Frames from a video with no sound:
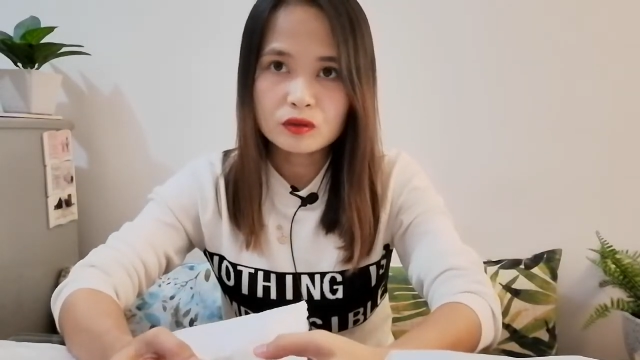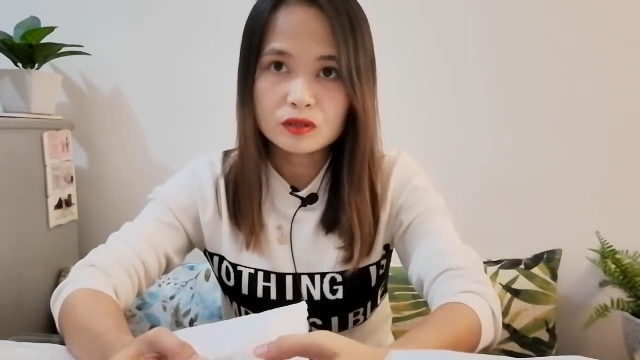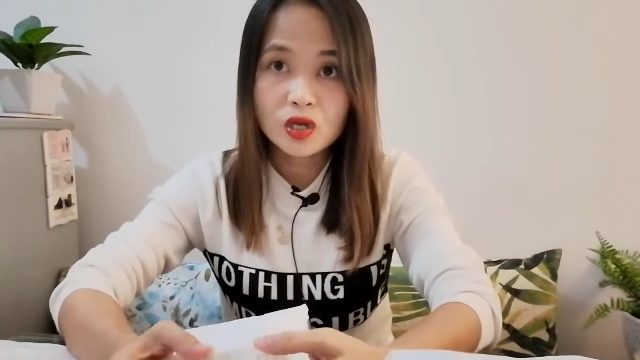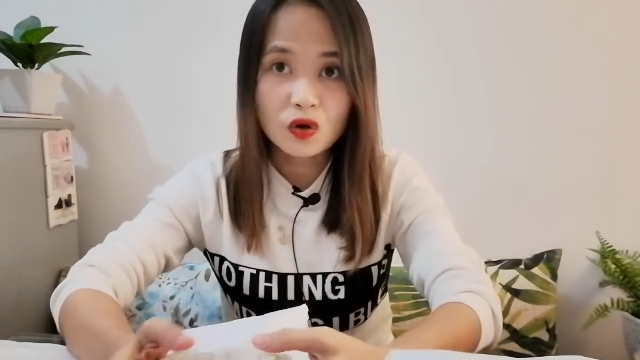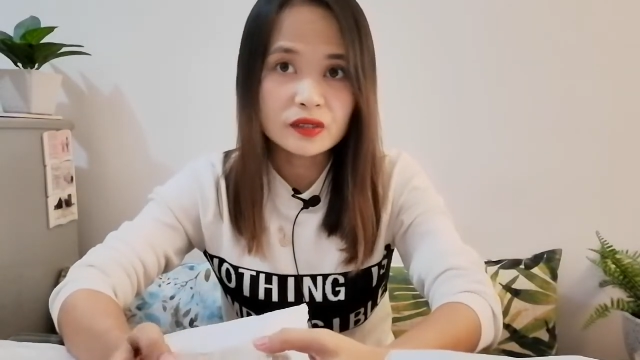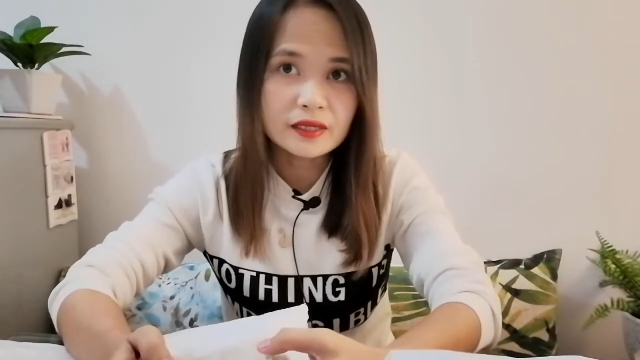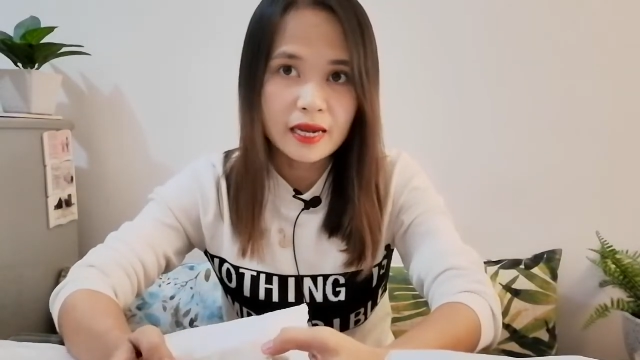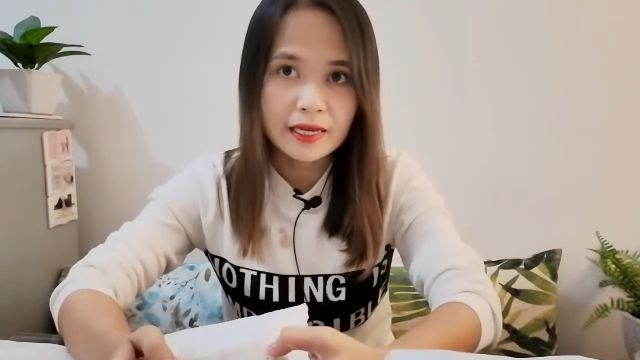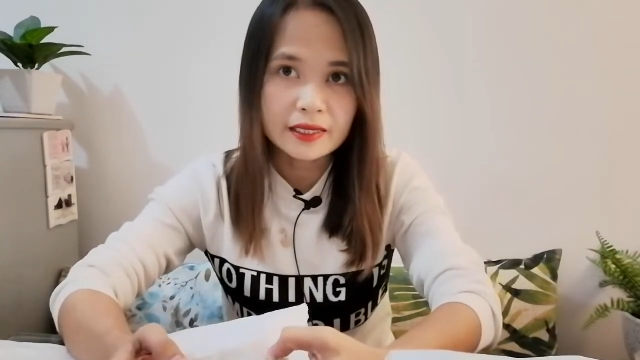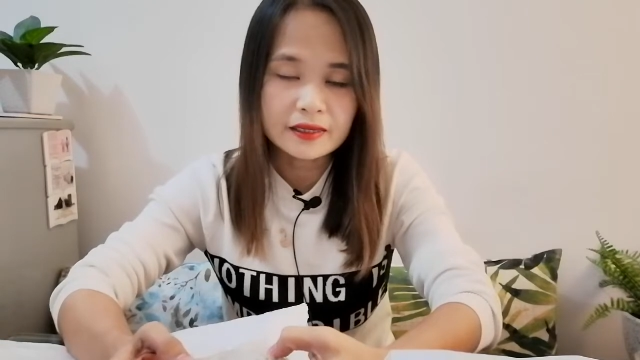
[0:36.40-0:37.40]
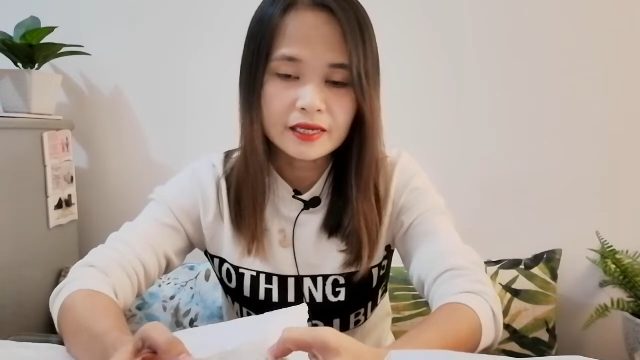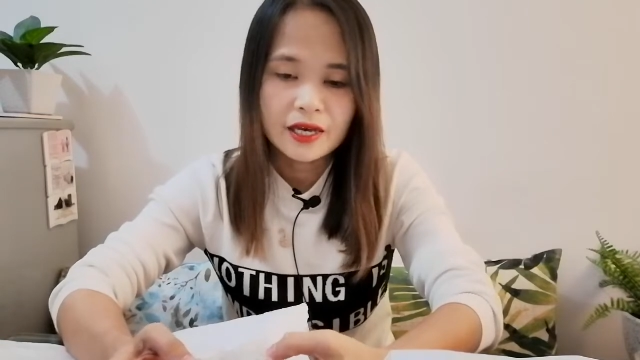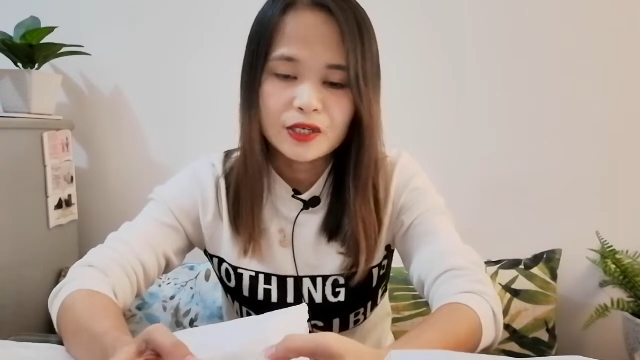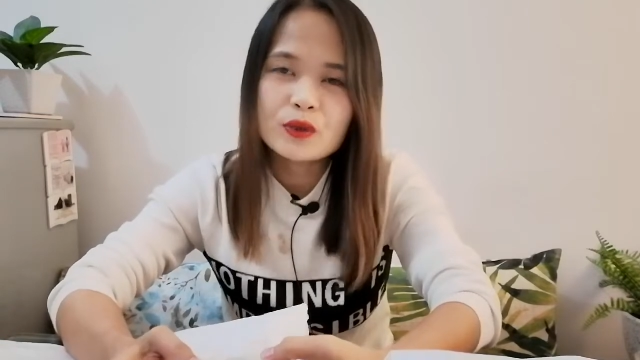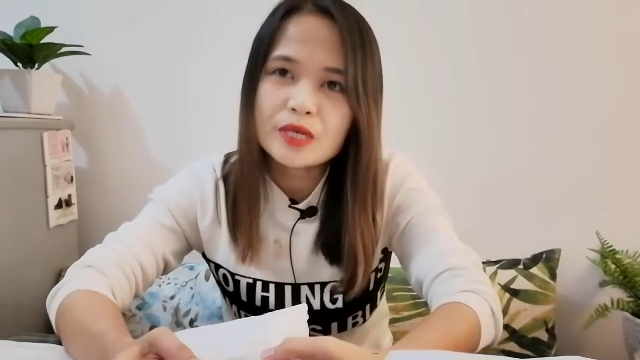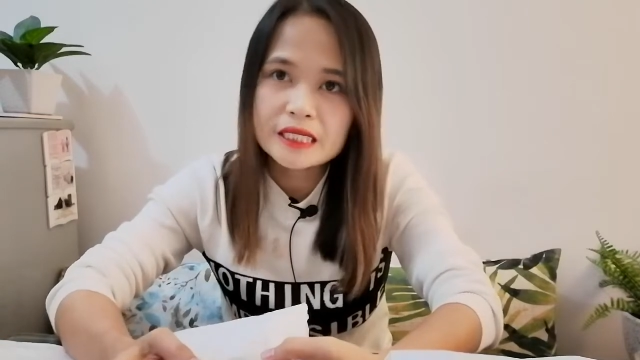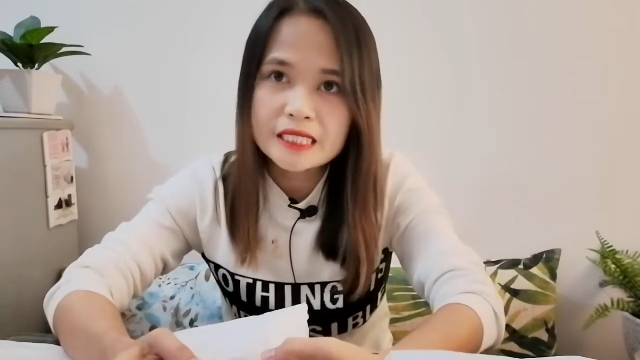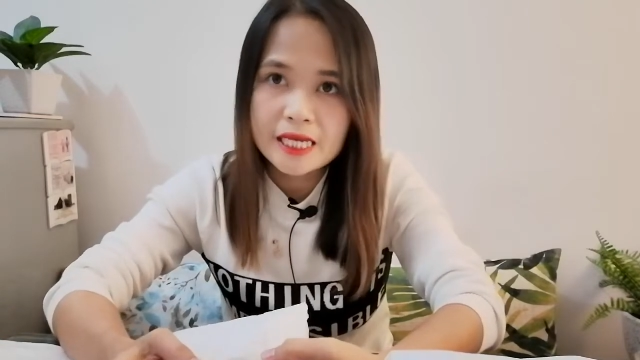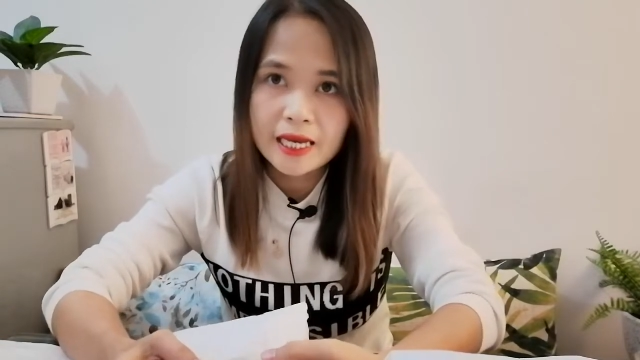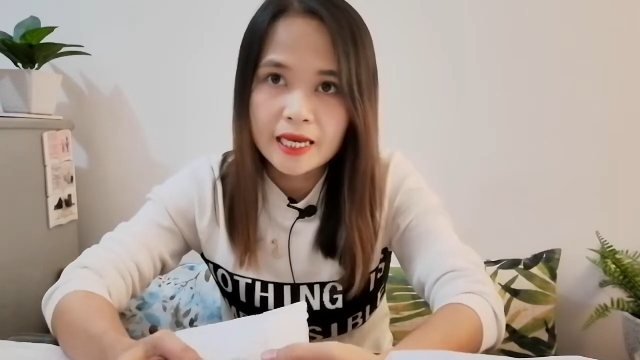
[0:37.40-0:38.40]
sa online, you can
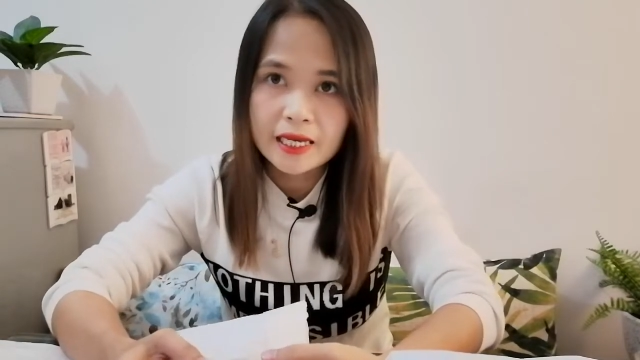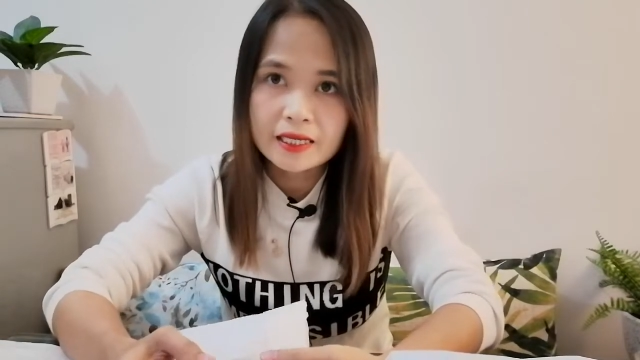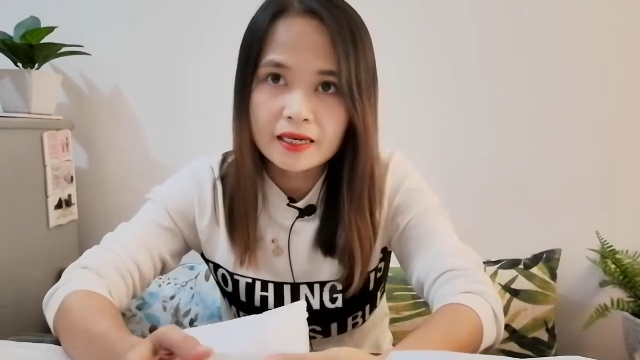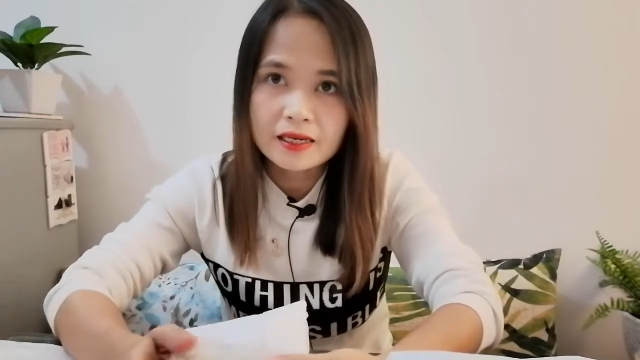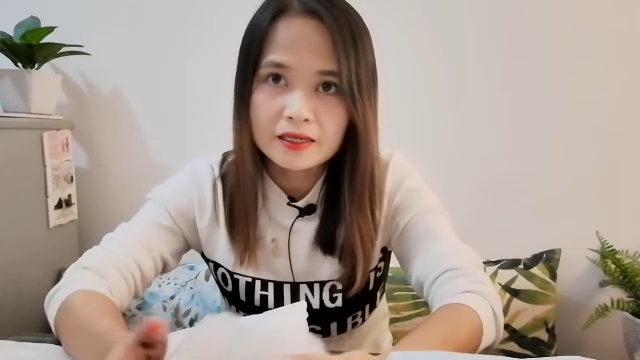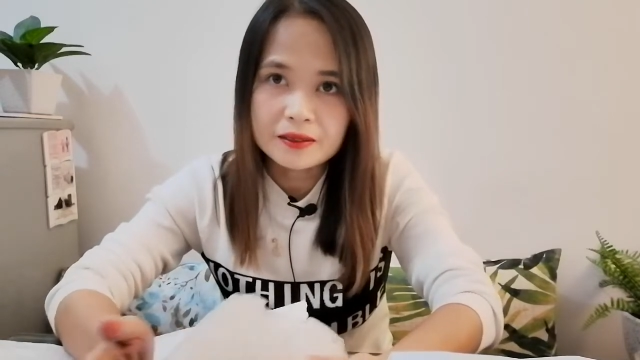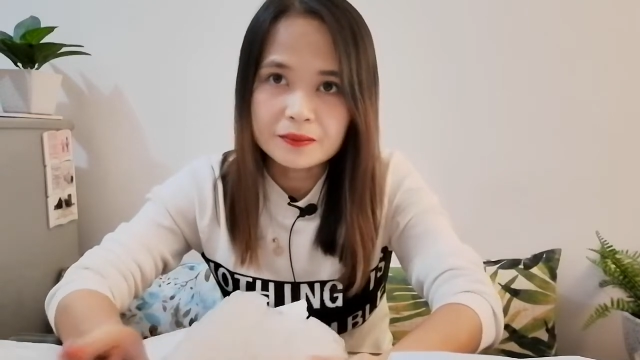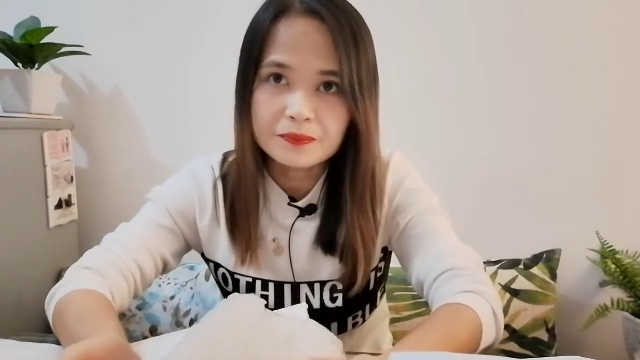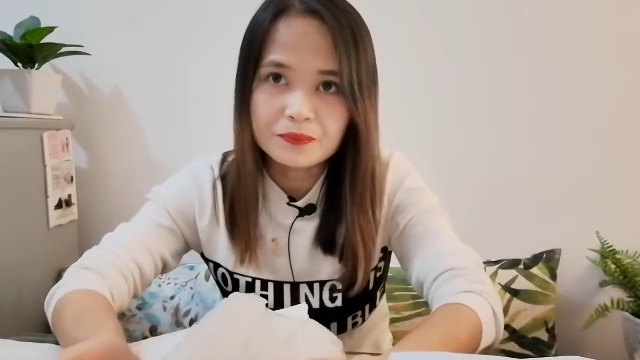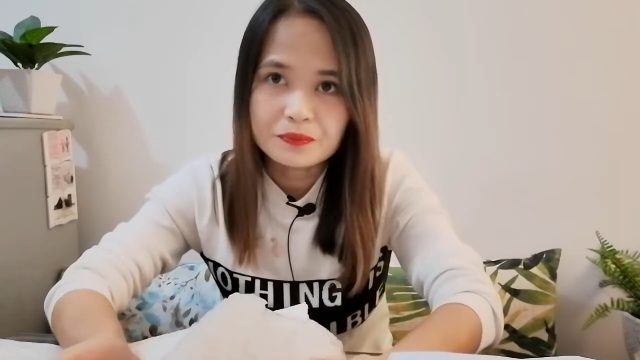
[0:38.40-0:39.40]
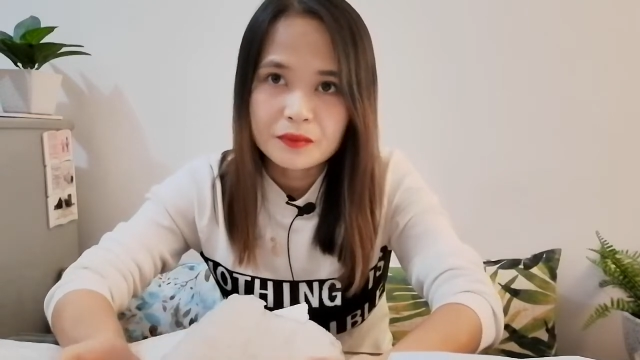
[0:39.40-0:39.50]
check um,